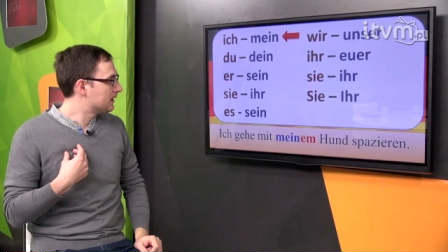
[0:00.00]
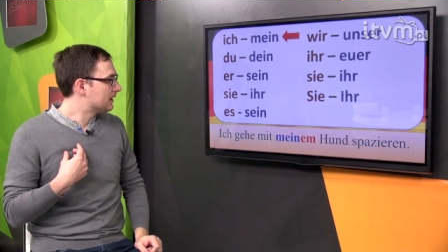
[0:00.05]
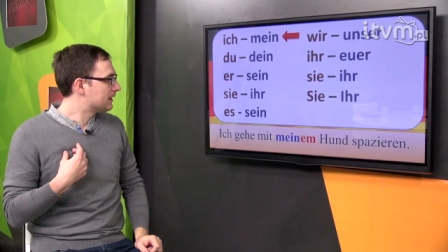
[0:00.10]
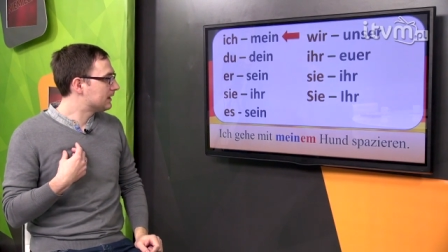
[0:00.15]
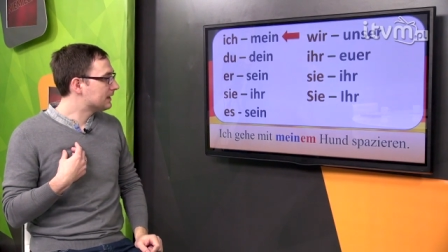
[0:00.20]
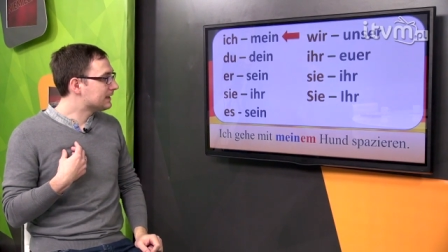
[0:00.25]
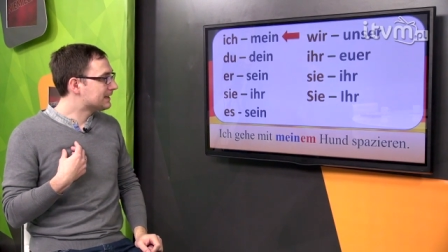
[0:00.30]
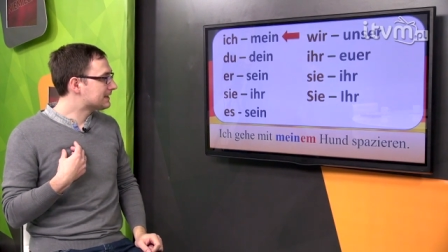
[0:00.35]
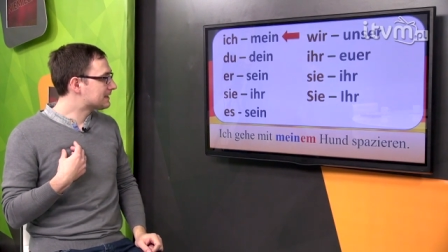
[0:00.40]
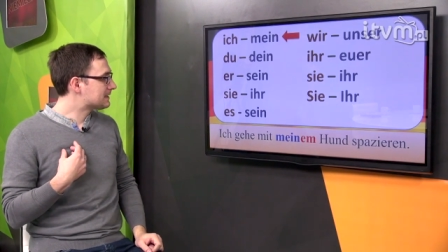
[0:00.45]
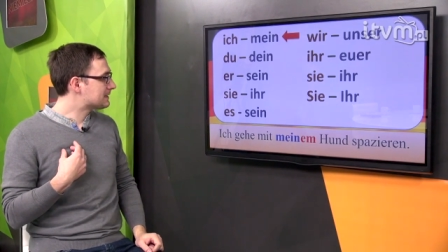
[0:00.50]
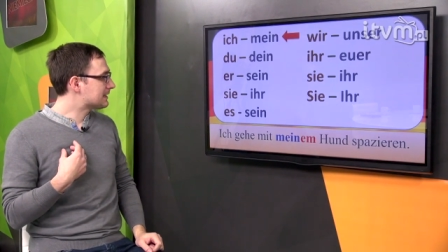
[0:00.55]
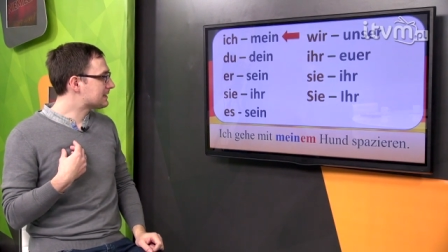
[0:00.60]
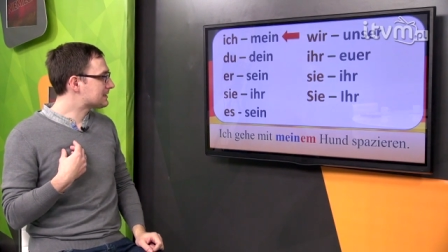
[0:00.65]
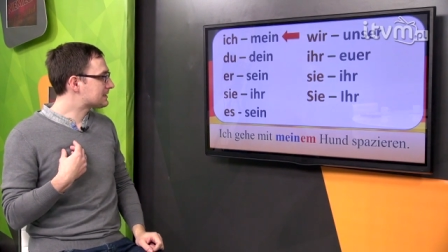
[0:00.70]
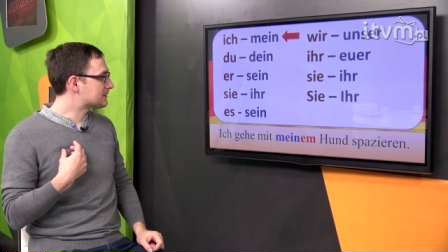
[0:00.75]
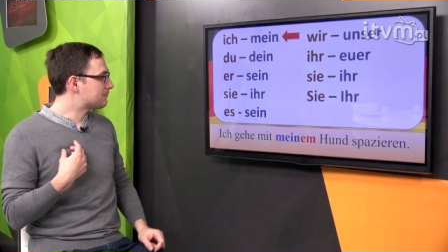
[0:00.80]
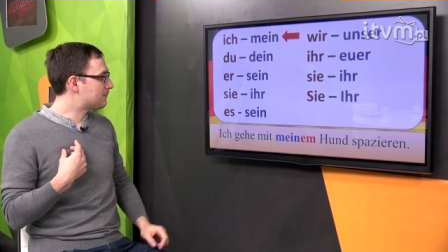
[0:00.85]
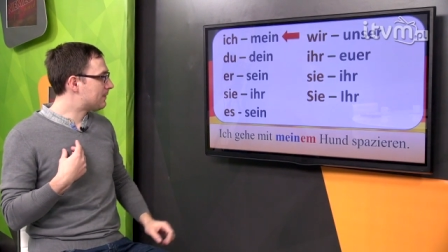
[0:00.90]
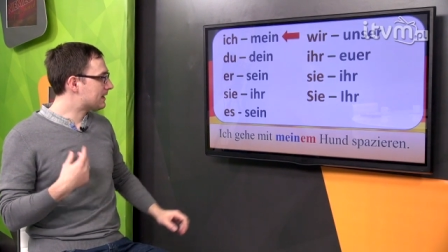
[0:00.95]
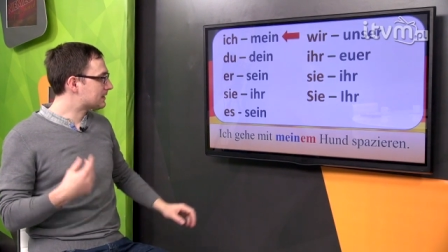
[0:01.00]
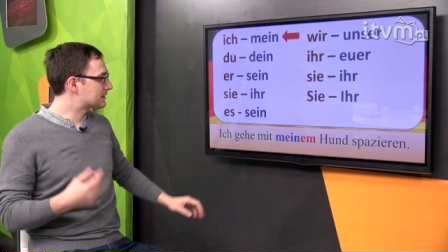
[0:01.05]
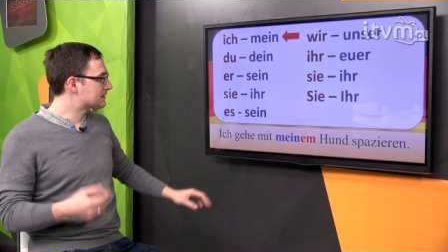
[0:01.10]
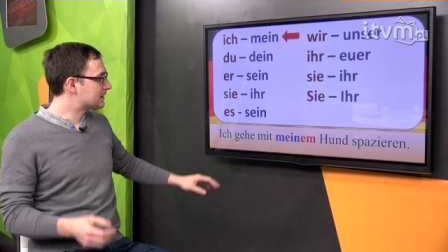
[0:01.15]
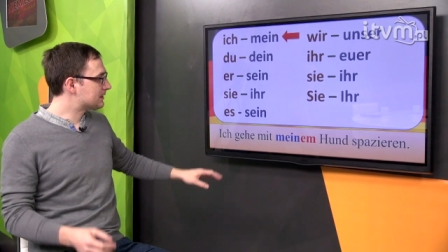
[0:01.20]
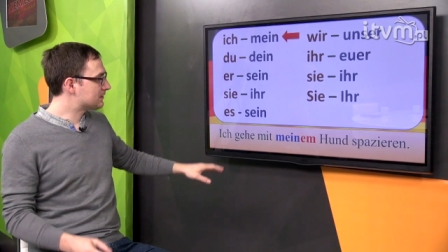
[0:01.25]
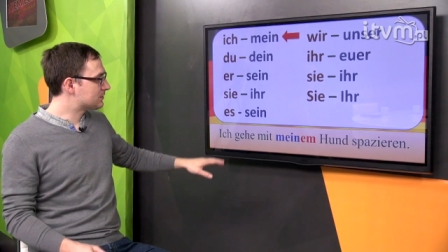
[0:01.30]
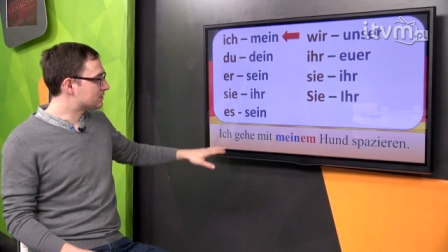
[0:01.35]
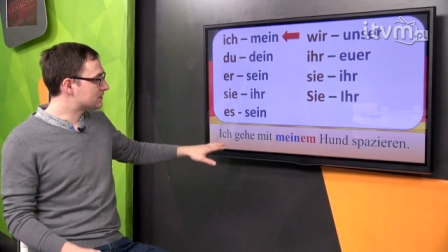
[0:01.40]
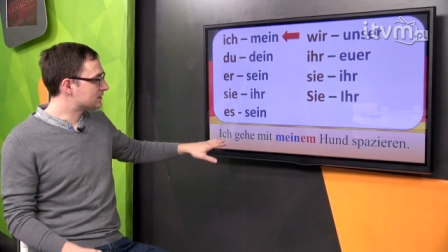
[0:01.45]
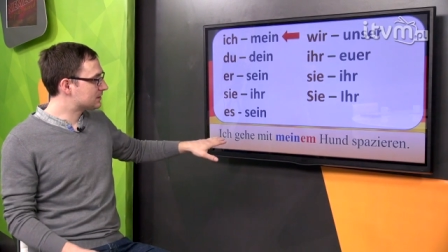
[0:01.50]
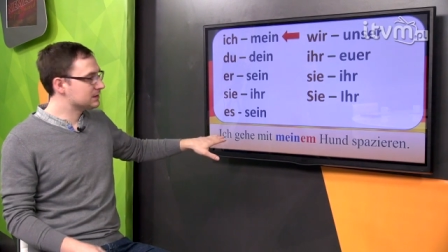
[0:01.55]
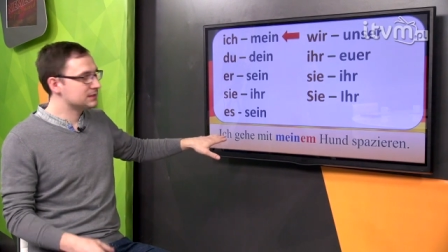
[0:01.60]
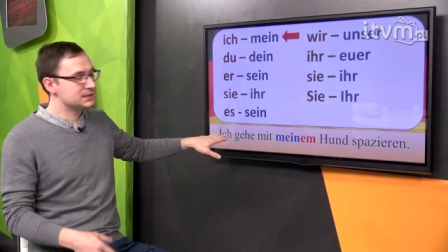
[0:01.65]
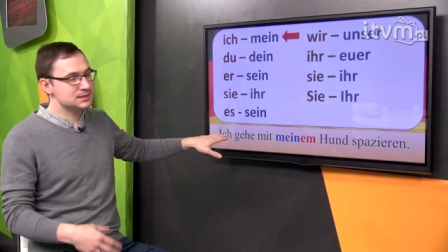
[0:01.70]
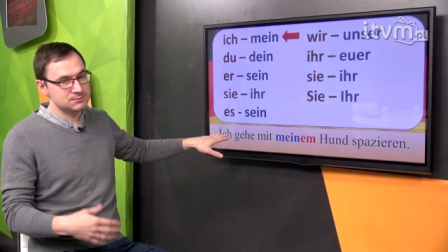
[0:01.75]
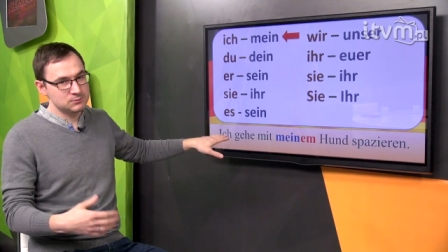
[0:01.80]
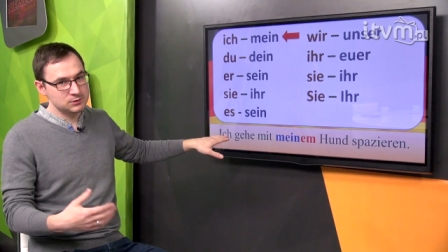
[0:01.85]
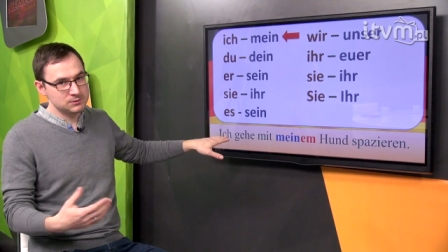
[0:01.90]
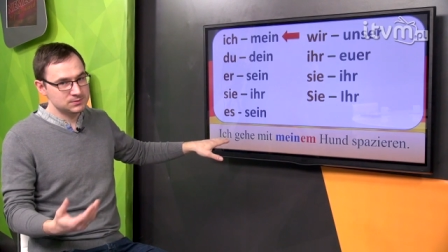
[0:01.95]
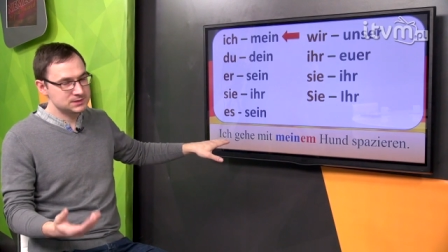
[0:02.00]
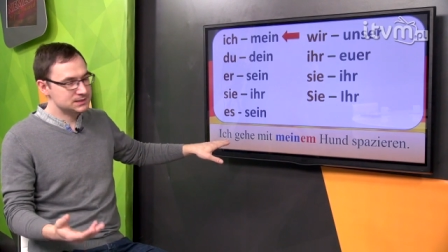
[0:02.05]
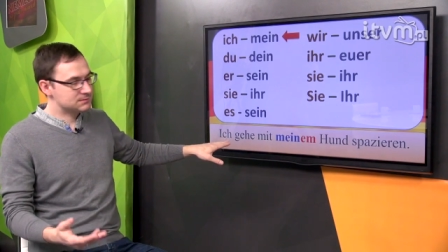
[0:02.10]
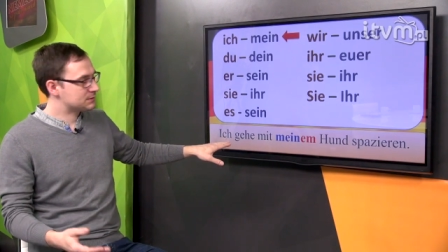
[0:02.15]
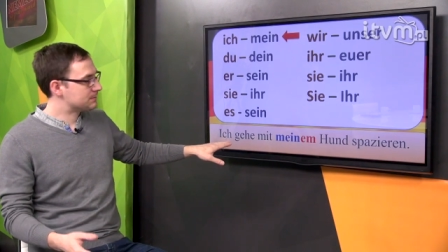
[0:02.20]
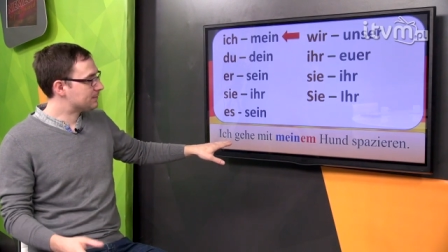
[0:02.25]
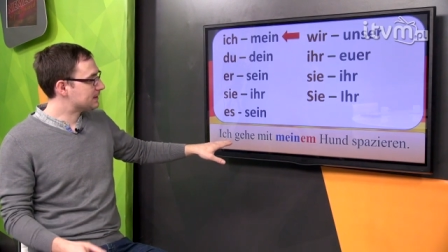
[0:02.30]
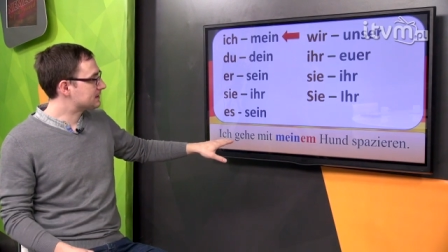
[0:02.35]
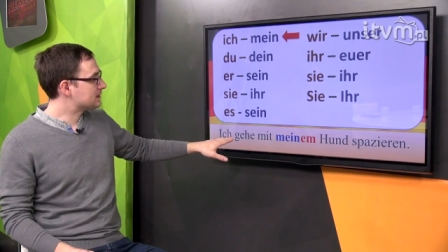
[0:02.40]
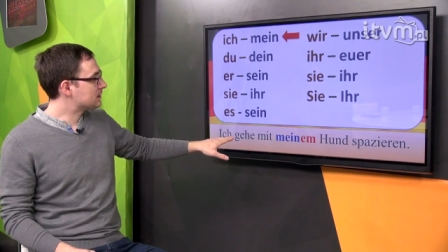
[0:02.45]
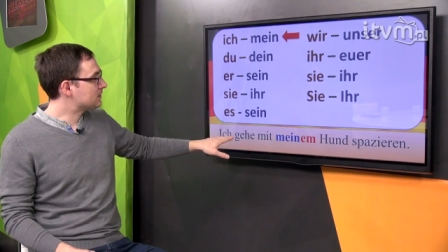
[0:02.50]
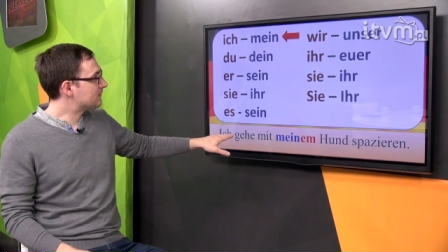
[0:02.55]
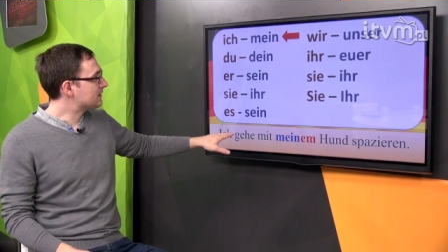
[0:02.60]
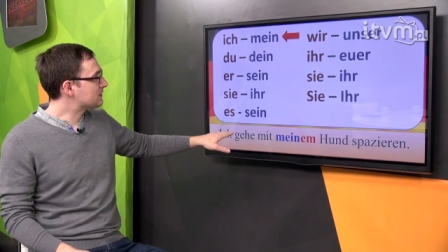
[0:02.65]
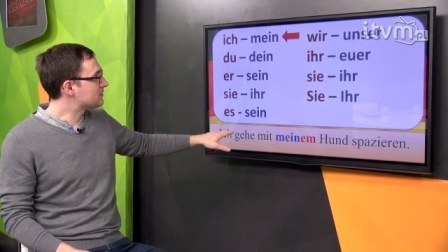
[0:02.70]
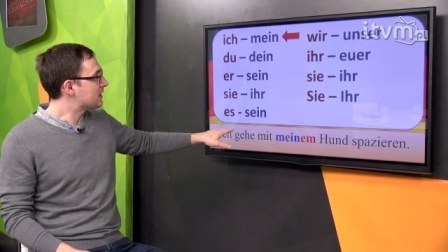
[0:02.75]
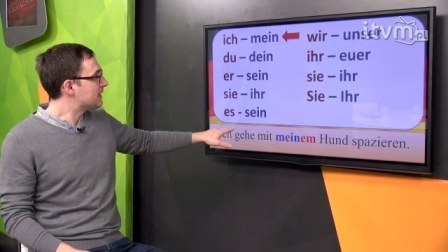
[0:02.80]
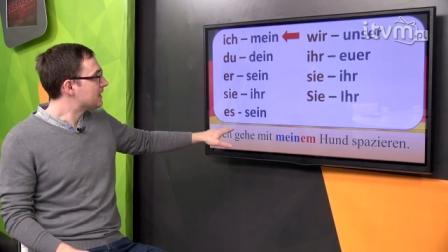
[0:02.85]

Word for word: e, na spacer, czy idę z moim psem spacerować,